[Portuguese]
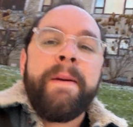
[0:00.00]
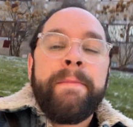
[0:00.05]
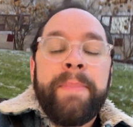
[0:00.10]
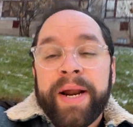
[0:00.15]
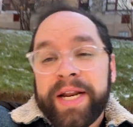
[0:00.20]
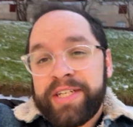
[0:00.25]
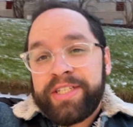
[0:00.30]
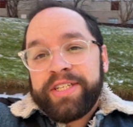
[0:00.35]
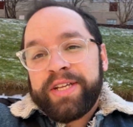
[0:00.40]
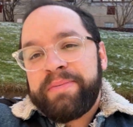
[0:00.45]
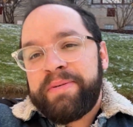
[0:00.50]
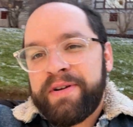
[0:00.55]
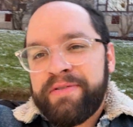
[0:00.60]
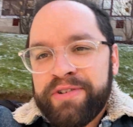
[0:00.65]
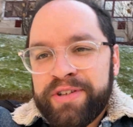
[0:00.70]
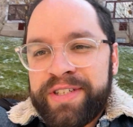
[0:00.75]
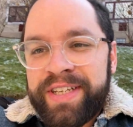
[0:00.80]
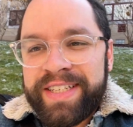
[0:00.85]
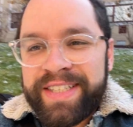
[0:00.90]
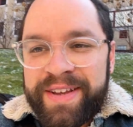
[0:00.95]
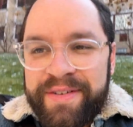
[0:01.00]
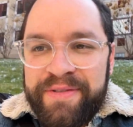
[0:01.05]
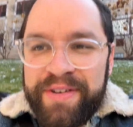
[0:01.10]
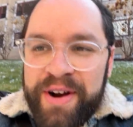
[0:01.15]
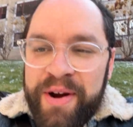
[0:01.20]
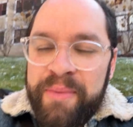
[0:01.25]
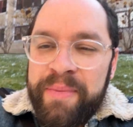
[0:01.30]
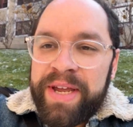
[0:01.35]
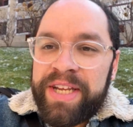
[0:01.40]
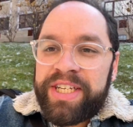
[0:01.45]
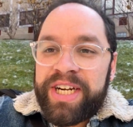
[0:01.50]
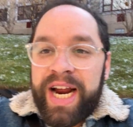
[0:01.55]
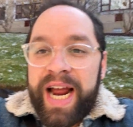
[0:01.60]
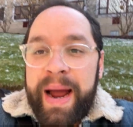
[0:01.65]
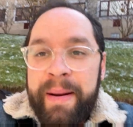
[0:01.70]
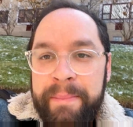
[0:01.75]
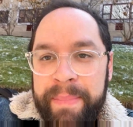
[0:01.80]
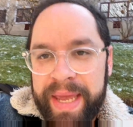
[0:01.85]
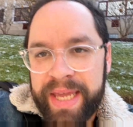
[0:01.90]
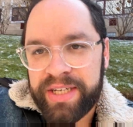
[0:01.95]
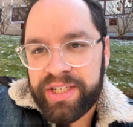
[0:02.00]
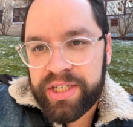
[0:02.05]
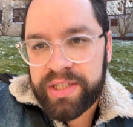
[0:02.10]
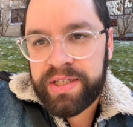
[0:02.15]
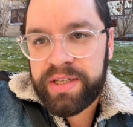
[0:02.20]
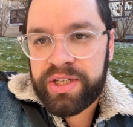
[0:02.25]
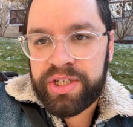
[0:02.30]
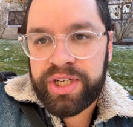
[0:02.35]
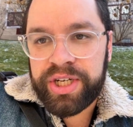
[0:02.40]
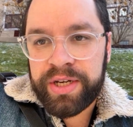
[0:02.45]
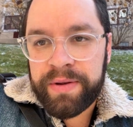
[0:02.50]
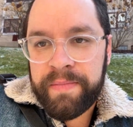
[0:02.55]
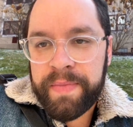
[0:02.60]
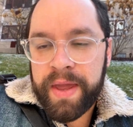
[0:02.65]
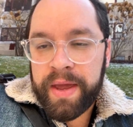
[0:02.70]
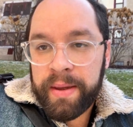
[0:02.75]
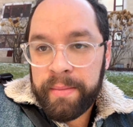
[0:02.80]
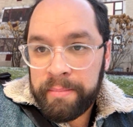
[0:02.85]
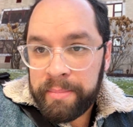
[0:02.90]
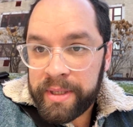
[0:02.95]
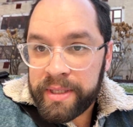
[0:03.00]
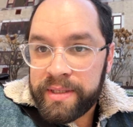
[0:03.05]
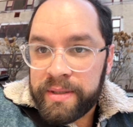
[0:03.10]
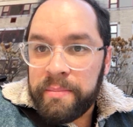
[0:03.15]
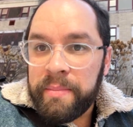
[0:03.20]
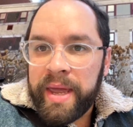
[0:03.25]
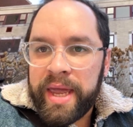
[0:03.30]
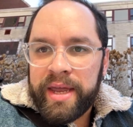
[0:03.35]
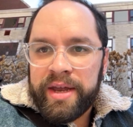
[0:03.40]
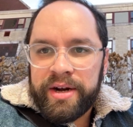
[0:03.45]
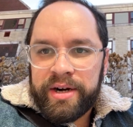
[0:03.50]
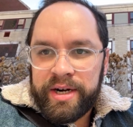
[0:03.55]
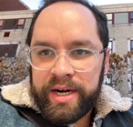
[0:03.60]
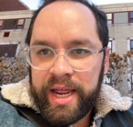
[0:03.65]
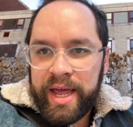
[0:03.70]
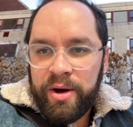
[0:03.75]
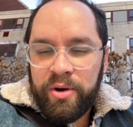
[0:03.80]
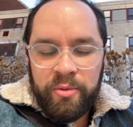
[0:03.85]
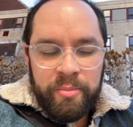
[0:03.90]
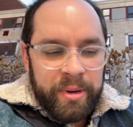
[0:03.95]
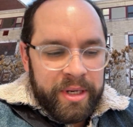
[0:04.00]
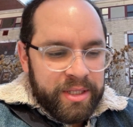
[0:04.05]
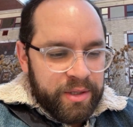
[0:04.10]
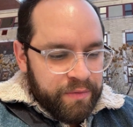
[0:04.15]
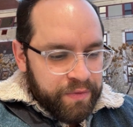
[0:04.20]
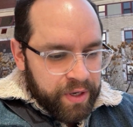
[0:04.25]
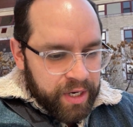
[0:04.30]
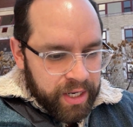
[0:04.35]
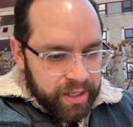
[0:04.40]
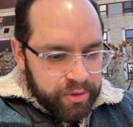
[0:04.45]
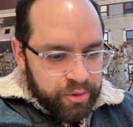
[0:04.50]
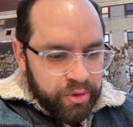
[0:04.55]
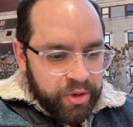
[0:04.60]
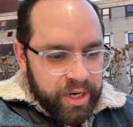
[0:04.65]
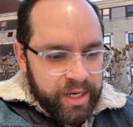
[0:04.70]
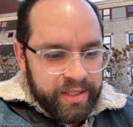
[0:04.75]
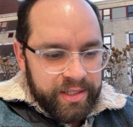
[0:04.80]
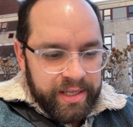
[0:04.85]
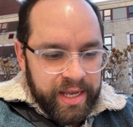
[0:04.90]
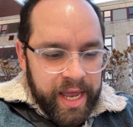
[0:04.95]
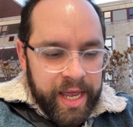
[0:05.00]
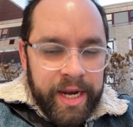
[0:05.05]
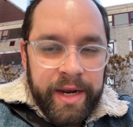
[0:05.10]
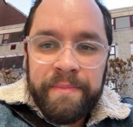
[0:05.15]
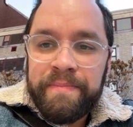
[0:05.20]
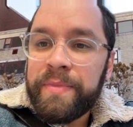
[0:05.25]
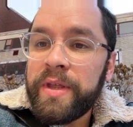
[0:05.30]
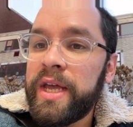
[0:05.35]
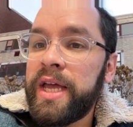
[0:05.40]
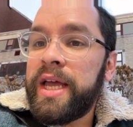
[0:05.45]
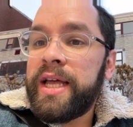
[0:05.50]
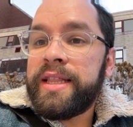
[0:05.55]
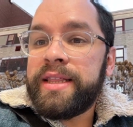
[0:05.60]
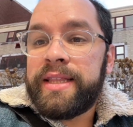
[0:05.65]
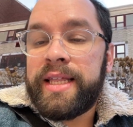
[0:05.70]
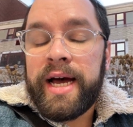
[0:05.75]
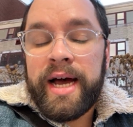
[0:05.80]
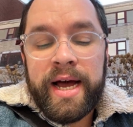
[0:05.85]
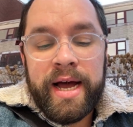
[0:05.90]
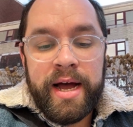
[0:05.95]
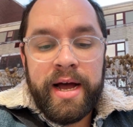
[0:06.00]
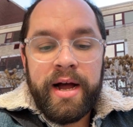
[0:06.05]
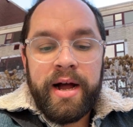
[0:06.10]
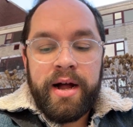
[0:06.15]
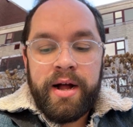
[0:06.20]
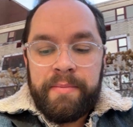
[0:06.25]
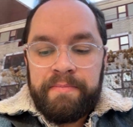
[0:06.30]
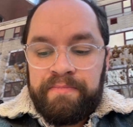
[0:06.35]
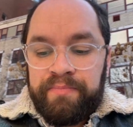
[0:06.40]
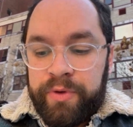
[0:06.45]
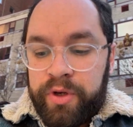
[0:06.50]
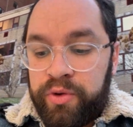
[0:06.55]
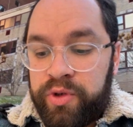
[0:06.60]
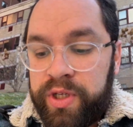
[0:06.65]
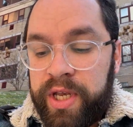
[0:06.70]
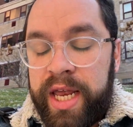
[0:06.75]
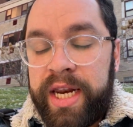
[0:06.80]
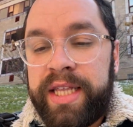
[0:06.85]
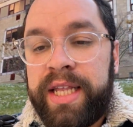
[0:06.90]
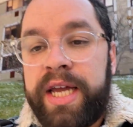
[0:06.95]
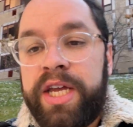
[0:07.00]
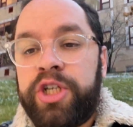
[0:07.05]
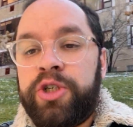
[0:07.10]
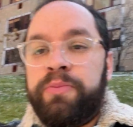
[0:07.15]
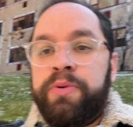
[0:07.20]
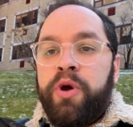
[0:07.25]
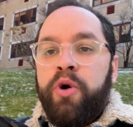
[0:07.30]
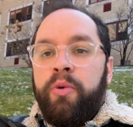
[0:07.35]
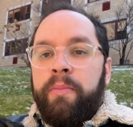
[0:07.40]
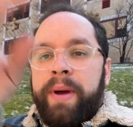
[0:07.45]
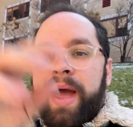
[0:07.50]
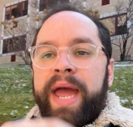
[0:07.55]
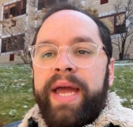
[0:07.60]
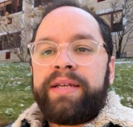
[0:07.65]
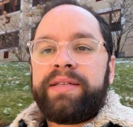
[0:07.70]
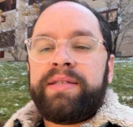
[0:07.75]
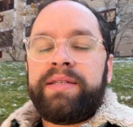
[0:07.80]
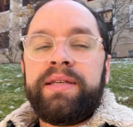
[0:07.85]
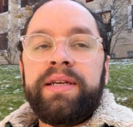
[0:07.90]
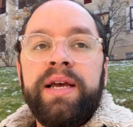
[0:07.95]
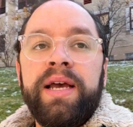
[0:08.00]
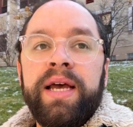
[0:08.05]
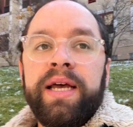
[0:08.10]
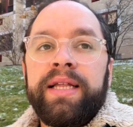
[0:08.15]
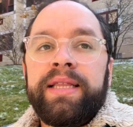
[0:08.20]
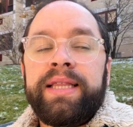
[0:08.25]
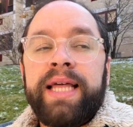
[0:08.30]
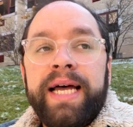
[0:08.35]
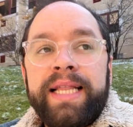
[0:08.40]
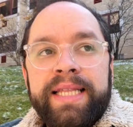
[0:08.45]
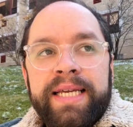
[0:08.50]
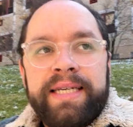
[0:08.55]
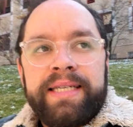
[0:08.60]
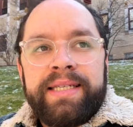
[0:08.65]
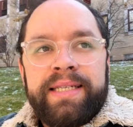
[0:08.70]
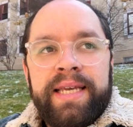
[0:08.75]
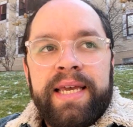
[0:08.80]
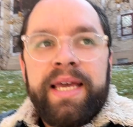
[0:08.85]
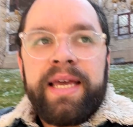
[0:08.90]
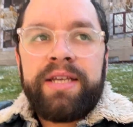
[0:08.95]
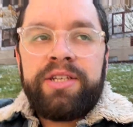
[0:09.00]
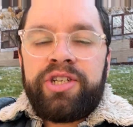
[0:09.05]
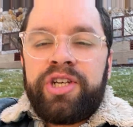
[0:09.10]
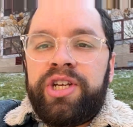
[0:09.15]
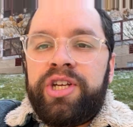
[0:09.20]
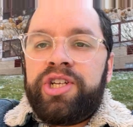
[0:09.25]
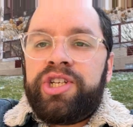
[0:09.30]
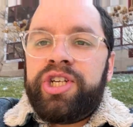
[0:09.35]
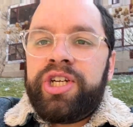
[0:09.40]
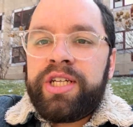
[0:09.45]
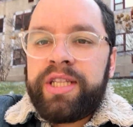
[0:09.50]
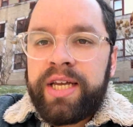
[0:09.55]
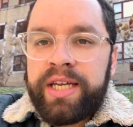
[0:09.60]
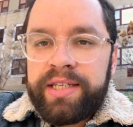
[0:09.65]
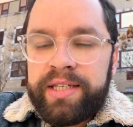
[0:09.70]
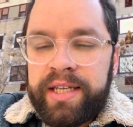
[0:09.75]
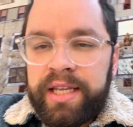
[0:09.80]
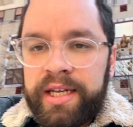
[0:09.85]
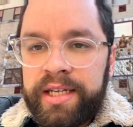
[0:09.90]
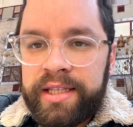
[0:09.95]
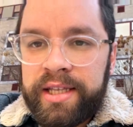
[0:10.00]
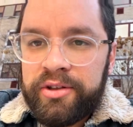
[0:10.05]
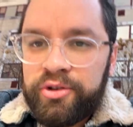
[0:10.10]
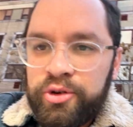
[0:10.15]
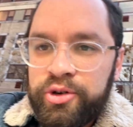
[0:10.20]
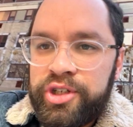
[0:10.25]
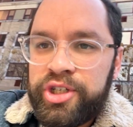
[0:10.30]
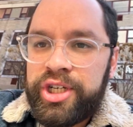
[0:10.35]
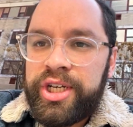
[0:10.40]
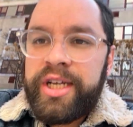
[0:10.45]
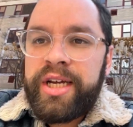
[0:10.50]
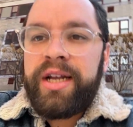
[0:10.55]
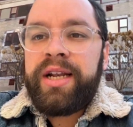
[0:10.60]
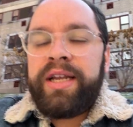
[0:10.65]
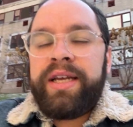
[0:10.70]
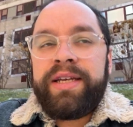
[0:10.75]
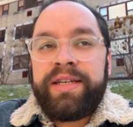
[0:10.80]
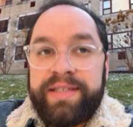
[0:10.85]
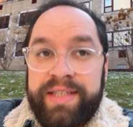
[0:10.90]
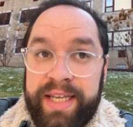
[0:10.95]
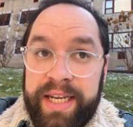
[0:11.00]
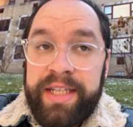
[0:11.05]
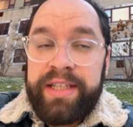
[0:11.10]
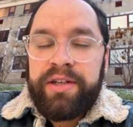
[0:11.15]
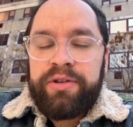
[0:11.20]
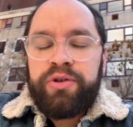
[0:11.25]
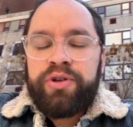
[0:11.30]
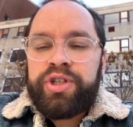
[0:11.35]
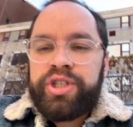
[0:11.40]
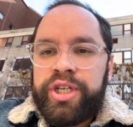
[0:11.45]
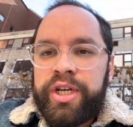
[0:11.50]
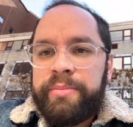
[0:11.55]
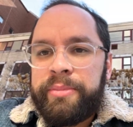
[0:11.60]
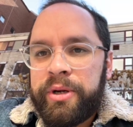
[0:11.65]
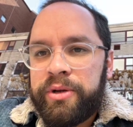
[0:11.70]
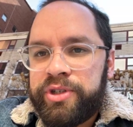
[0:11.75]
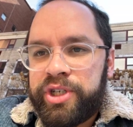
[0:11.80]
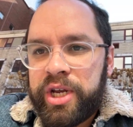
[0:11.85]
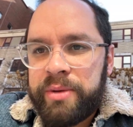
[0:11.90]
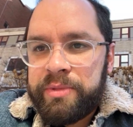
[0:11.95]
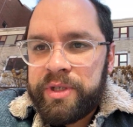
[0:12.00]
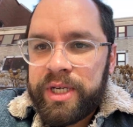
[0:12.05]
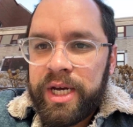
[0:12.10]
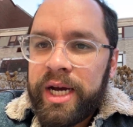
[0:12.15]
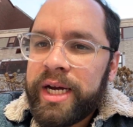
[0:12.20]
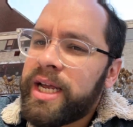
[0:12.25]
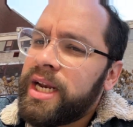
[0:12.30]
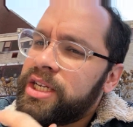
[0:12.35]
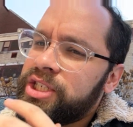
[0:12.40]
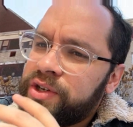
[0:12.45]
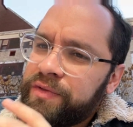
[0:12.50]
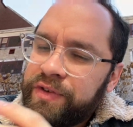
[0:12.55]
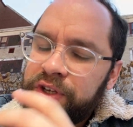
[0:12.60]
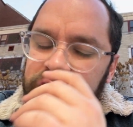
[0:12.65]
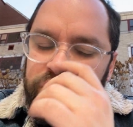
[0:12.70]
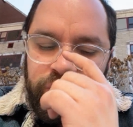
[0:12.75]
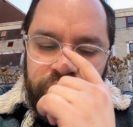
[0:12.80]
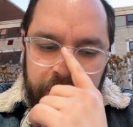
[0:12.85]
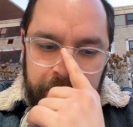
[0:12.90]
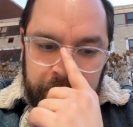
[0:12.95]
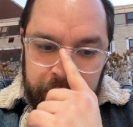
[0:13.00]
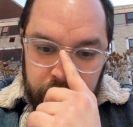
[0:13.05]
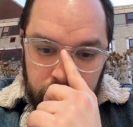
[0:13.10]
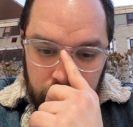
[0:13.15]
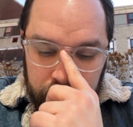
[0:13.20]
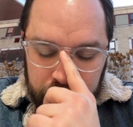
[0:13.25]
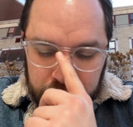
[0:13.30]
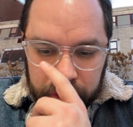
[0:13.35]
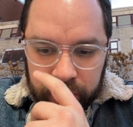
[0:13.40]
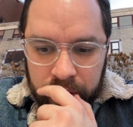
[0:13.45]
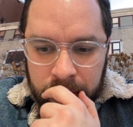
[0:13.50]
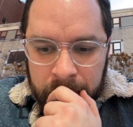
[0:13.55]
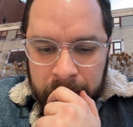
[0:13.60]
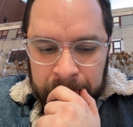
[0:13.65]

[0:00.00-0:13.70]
para dizer para vocês que finalmente acabei de assistir Peacemaker, né? O Pacificador, a série da a série da HBO Max da DC, dirigida e escrita todinha ali, escrita todinha pelo James Gunn, que ele divide os episódios